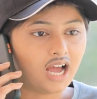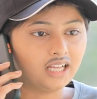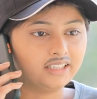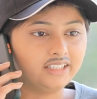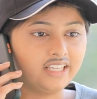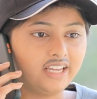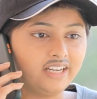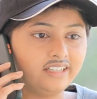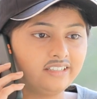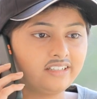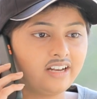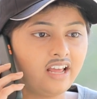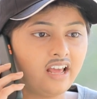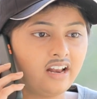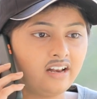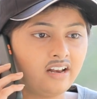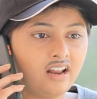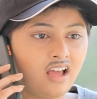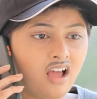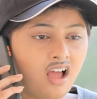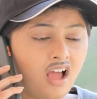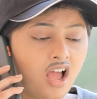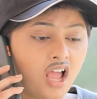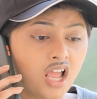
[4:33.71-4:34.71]
అదేంటి
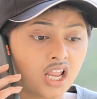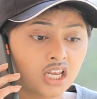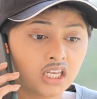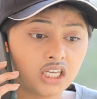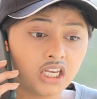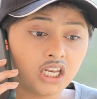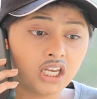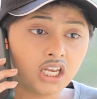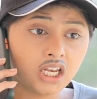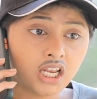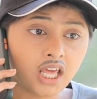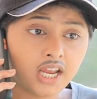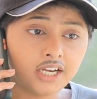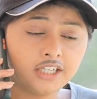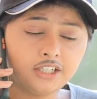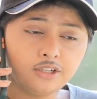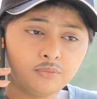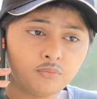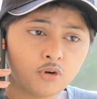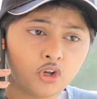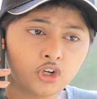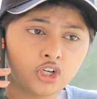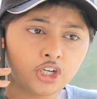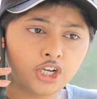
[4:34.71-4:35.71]
నాన్న నిన్న నైట్
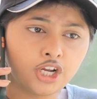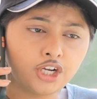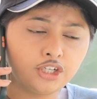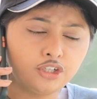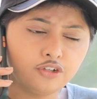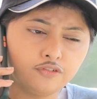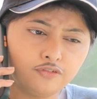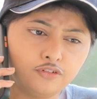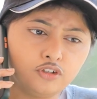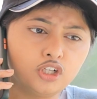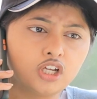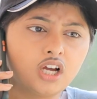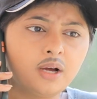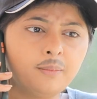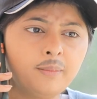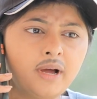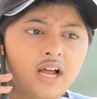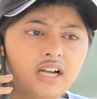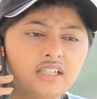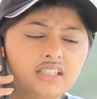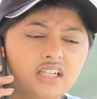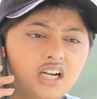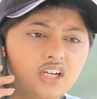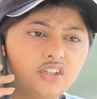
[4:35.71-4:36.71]
మొన్న నైట్ ఫుల్ గా
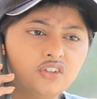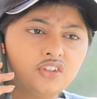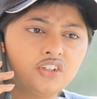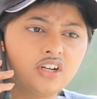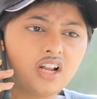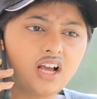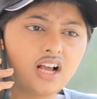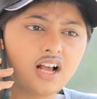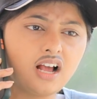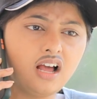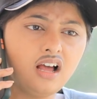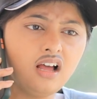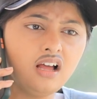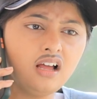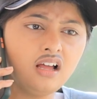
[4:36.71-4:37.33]
మాట్లాడుకున్నాగా